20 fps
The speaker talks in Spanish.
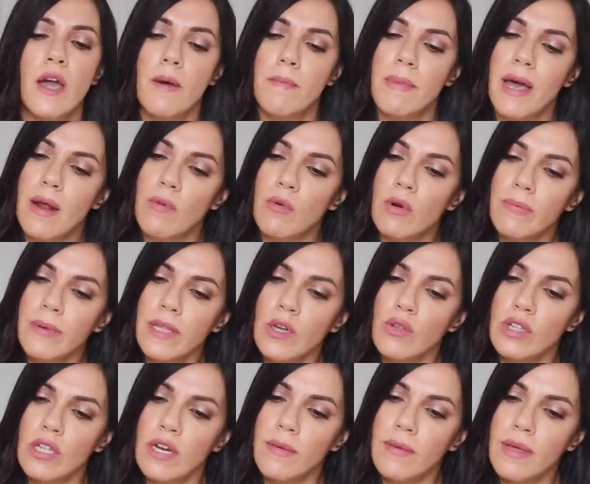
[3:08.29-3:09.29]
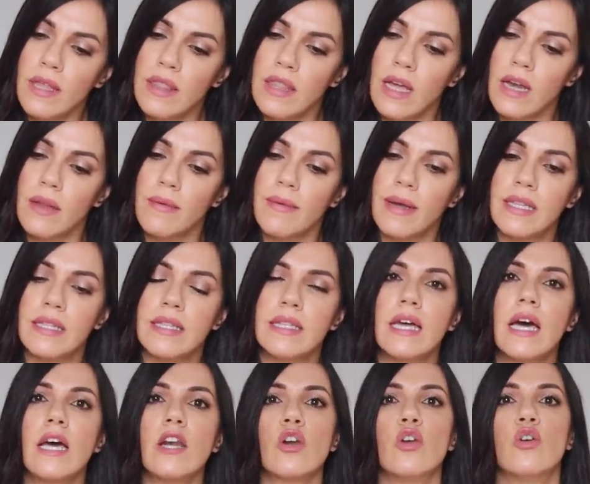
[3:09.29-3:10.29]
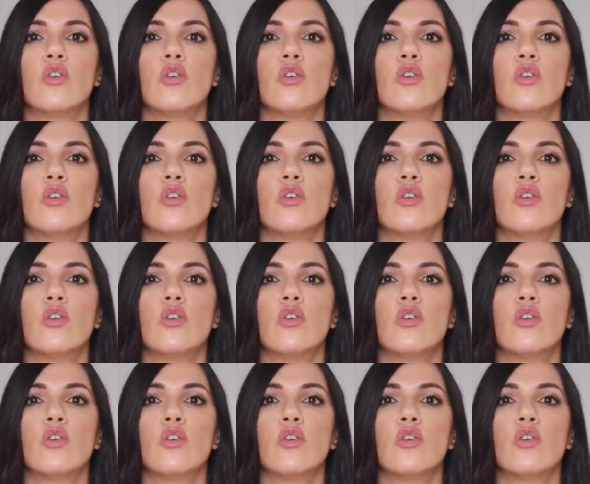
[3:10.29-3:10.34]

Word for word: para volver otra vez a levantar